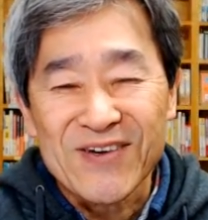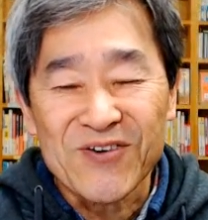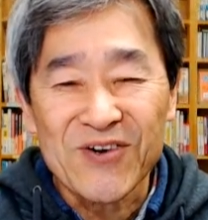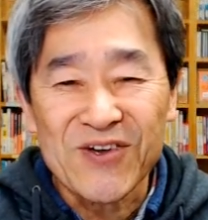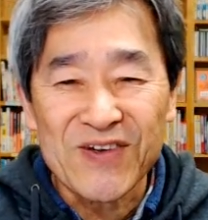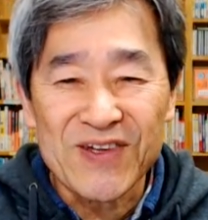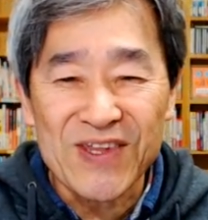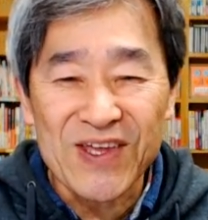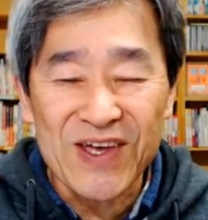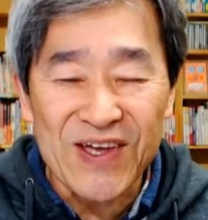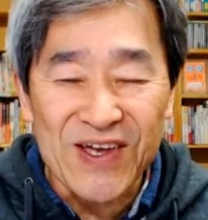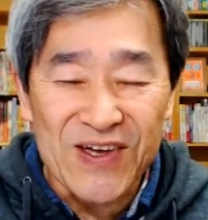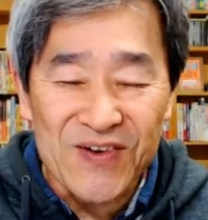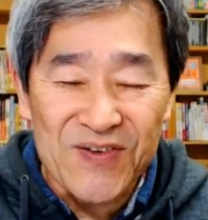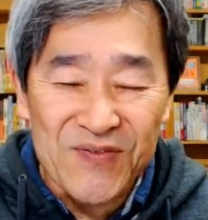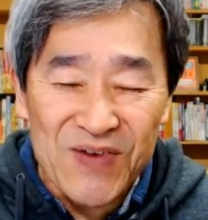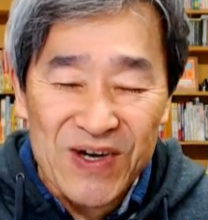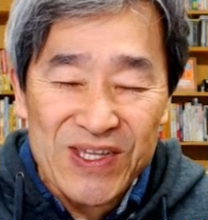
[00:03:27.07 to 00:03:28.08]
これは
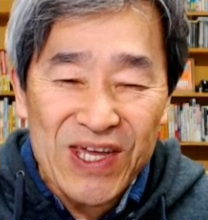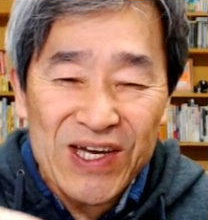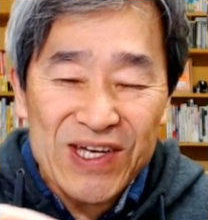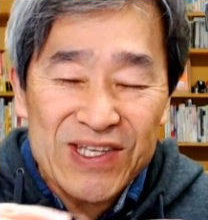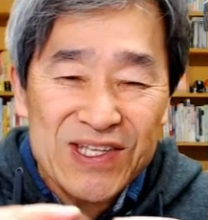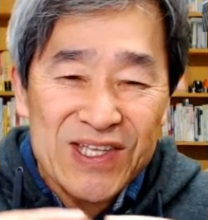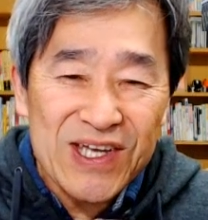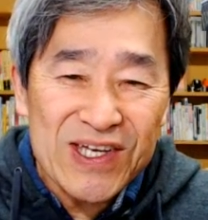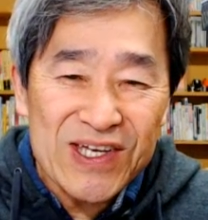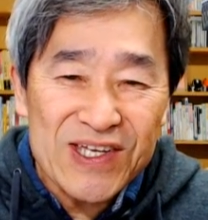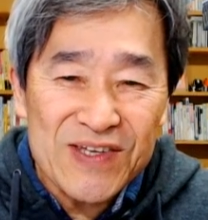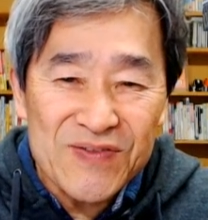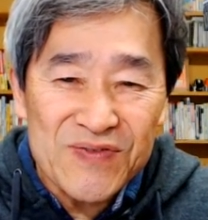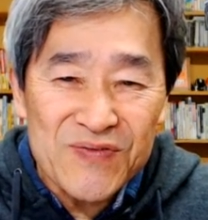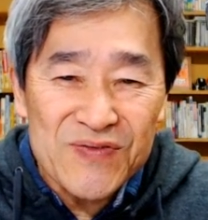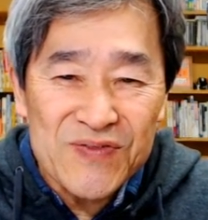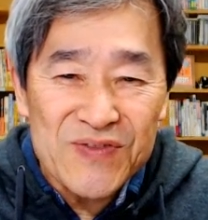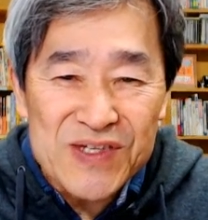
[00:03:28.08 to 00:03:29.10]
ね、まあ大体
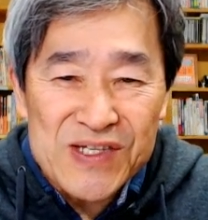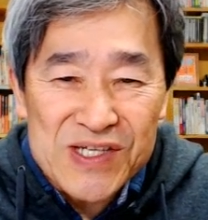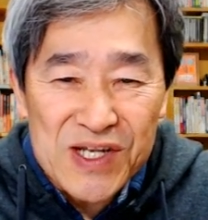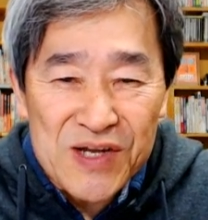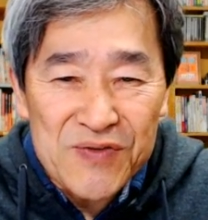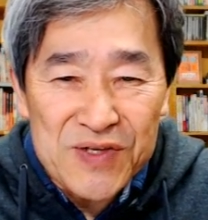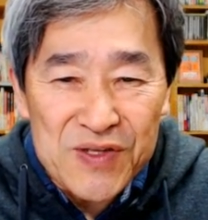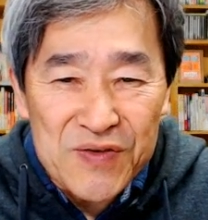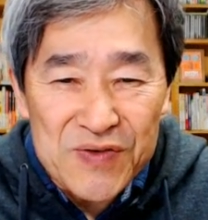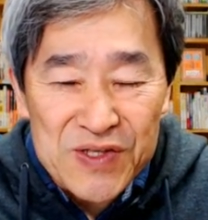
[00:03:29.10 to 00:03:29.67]
調べて